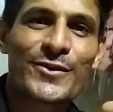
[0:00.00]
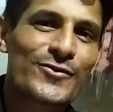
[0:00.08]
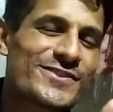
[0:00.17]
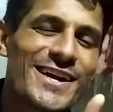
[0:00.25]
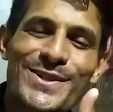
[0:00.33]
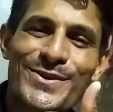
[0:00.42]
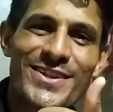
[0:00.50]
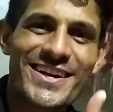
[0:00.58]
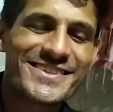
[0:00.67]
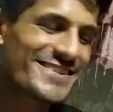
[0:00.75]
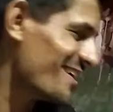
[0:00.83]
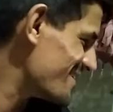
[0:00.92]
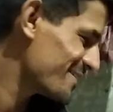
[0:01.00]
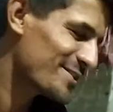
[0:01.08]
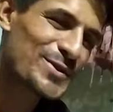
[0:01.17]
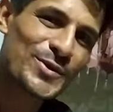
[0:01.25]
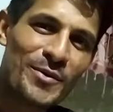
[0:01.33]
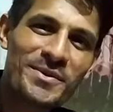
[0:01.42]
गुजरात टू राजस्थान
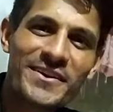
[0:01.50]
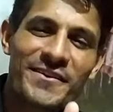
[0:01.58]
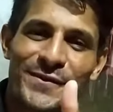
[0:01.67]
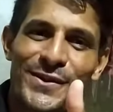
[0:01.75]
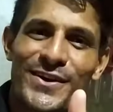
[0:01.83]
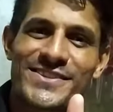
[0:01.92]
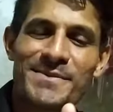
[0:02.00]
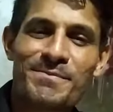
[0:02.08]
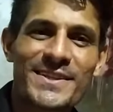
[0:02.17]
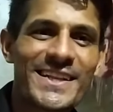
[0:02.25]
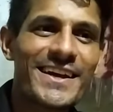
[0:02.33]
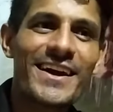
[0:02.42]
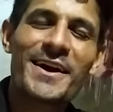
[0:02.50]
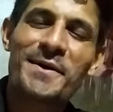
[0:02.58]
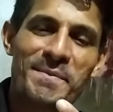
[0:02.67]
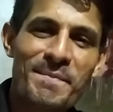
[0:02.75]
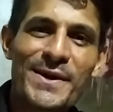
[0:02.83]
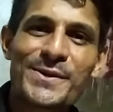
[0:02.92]
तो अभी वीडियो के साथ बने रहेगा
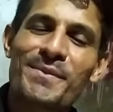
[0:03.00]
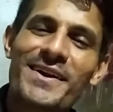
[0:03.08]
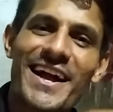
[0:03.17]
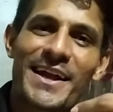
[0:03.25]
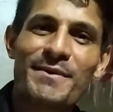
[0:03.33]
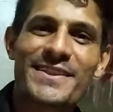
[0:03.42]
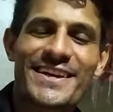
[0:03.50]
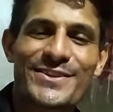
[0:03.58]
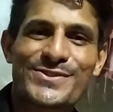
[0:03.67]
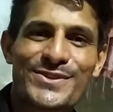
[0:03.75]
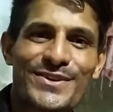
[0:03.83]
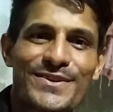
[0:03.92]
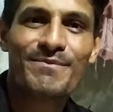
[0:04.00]
अभी बैक टू बैक आगे मिलता है दोस्तों